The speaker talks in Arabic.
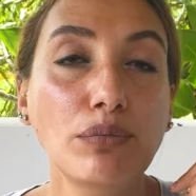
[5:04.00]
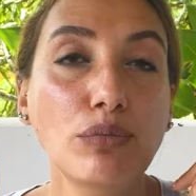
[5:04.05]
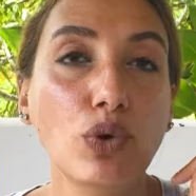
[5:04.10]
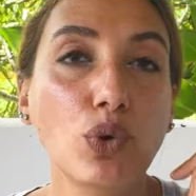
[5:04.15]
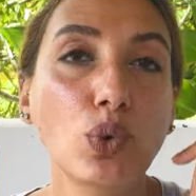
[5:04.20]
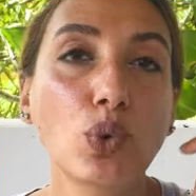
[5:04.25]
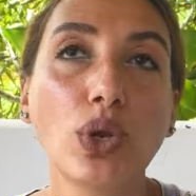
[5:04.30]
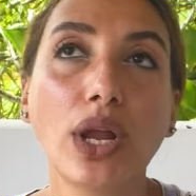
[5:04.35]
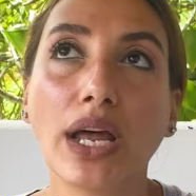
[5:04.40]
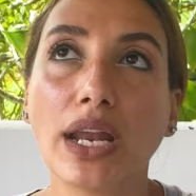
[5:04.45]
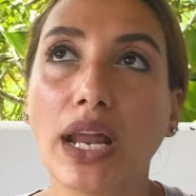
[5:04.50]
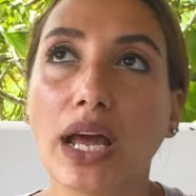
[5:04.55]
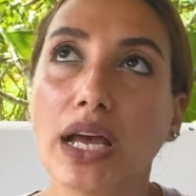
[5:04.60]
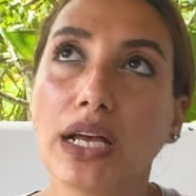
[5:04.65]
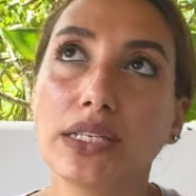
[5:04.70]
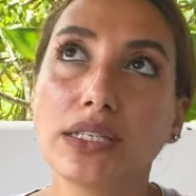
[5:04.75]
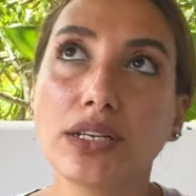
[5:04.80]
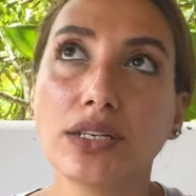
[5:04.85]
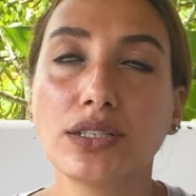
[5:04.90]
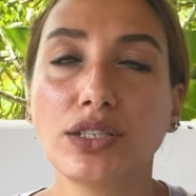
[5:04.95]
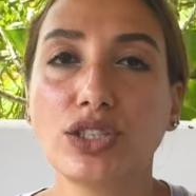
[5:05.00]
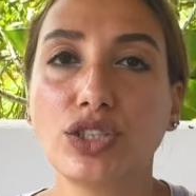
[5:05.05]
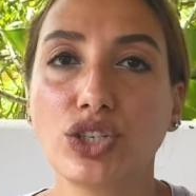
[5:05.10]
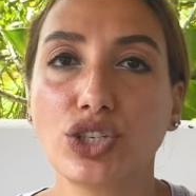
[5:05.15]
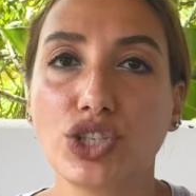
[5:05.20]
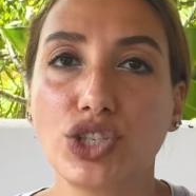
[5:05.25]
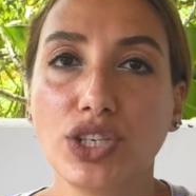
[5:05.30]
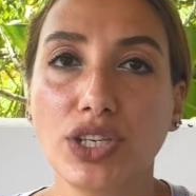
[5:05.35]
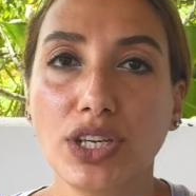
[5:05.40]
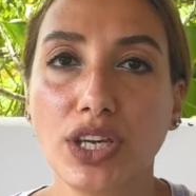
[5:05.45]
ما اقول انا عايزه اخس
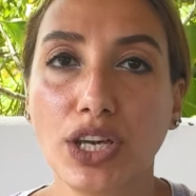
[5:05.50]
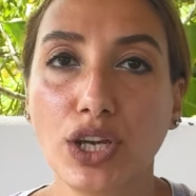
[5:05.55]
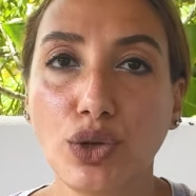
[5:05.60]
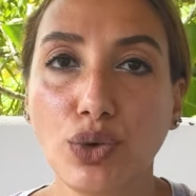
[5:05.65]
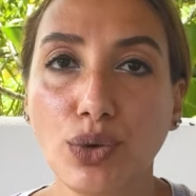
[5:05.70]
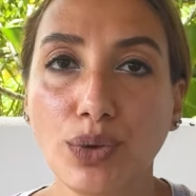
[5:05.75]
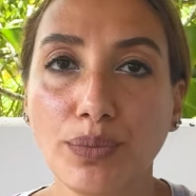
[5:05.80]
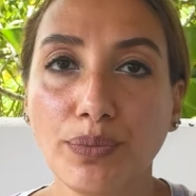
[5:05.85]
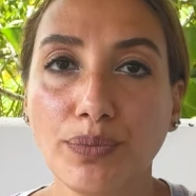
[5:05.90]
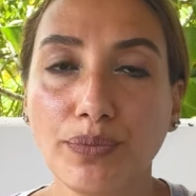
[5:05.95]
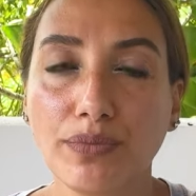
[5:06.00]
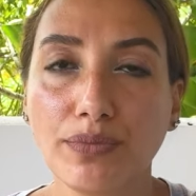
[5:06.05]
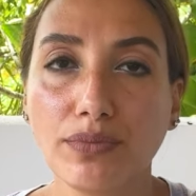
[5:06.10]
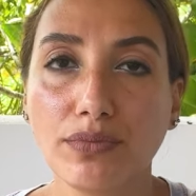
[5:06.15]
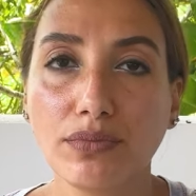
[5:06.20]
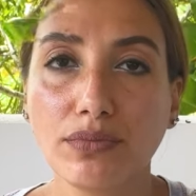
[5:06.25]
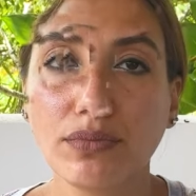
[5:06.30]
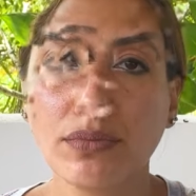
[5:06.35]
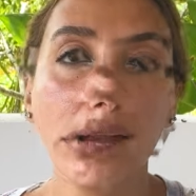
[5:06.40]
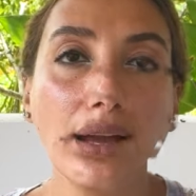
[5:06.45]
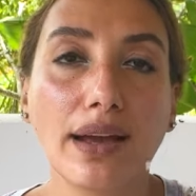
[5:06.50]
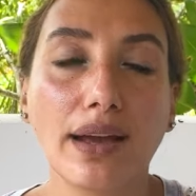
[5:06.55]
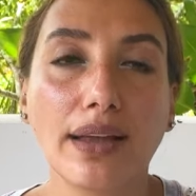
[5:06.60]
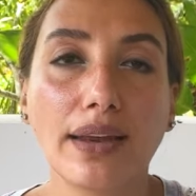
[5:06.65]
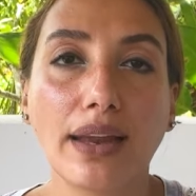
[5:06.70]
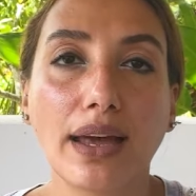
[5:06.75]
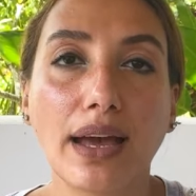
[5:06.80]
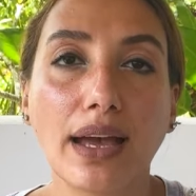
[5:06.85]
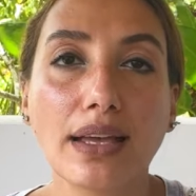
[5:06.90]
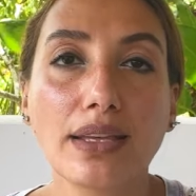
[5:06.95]
20 كيلو اقول لا
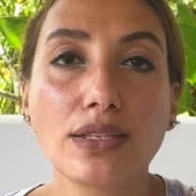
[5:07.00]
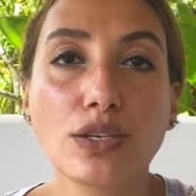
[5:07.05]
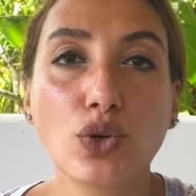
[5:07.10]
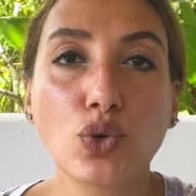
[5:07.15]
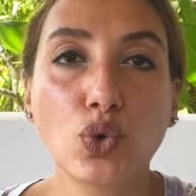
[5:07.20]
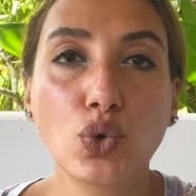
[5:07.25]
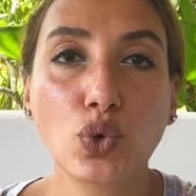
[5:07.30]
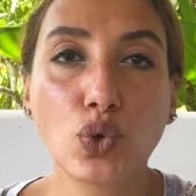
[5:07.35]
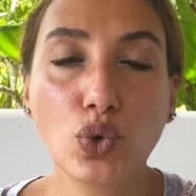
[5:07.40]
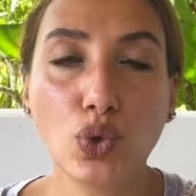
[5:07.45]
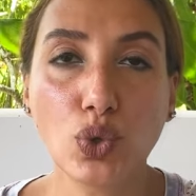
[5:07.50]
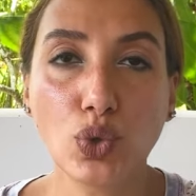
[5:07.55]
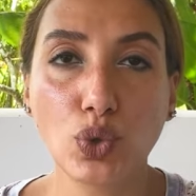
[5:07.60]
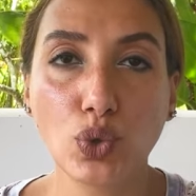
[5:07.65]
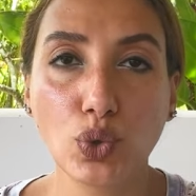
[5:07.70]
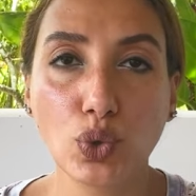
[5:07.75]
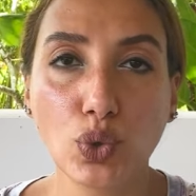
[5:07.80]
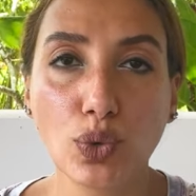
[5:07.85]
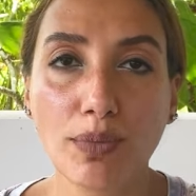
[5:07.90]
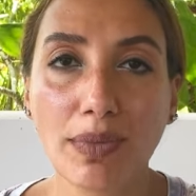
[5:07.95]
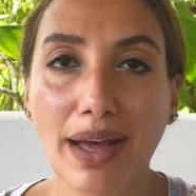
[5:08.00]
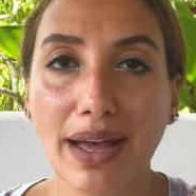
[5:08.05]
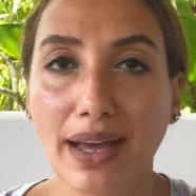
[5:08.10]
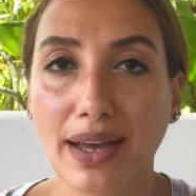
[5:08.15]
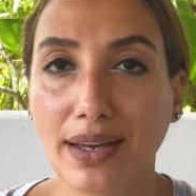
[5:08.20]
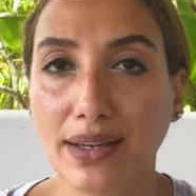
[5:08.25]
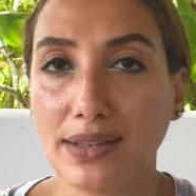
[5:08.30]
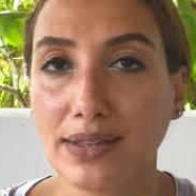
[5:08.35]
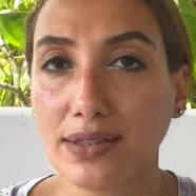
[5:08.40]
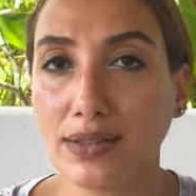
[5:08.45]
انا عايزه كل يوم
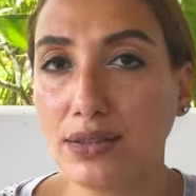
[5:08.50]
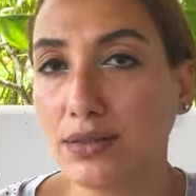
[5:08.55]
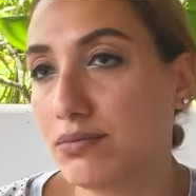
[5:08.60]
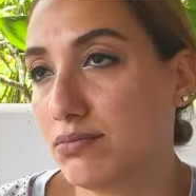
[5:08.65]
اخس